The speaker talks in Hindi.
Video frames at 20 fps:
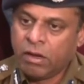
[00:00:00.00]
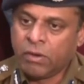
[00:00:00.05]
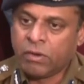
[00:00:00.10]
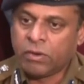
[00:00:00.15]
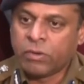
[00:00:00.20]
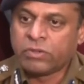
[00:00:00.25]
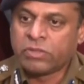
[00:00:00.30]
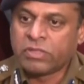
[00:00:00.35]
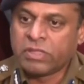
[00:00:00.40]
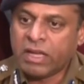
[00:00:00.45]
और
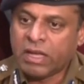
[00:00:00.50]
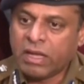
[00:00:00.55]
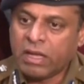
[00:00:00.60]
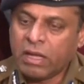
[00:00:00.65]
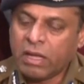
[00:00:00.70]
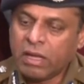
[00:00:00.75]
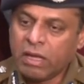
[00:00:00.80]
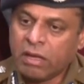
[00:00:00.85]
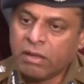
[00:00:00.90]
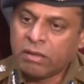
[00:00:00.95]
उसके
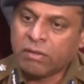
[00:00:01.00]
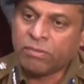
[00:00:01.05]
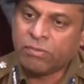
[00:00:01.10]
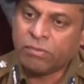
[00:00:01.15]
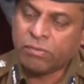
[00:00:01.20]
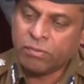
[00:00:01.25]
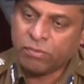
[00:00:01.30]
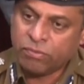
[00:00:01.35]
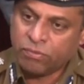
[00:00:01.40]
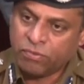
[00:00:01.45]

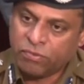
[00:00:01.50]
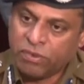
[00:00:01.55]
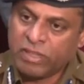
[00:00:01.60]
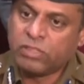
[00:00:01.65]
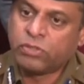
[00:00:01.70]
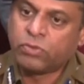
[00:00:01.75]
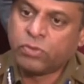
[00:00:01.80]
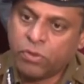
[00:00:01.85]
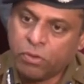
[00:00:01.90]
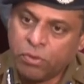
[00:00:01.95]

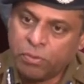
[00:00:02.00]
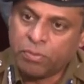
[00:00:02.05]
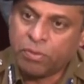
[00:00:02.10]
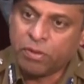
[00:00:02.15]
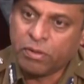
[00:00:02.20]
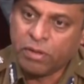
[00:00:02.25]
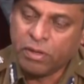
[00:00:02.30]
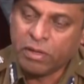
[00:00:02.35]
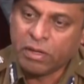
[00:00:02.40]
फलस्वरूप